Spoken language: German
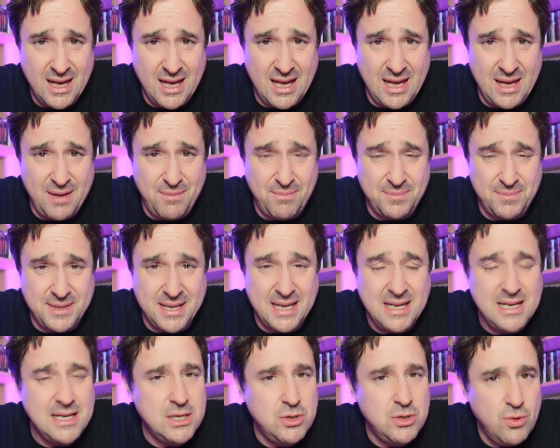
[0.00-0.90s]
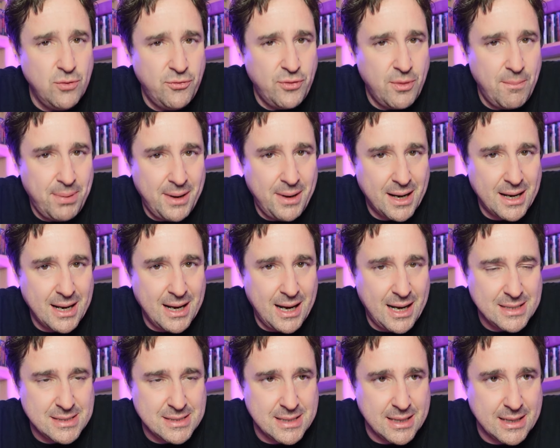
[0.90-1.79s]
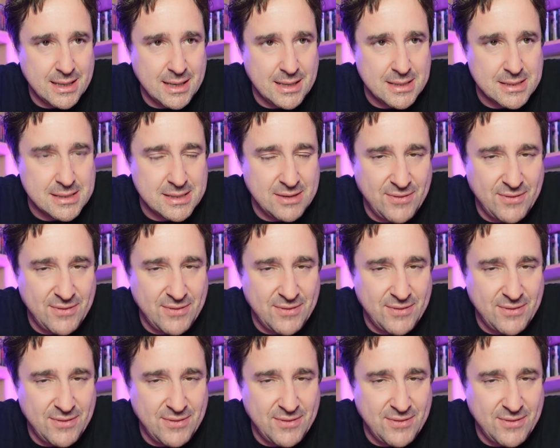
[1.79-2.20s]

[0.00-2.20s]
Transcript: Ähm, den ich nur vom Plakat her kannte.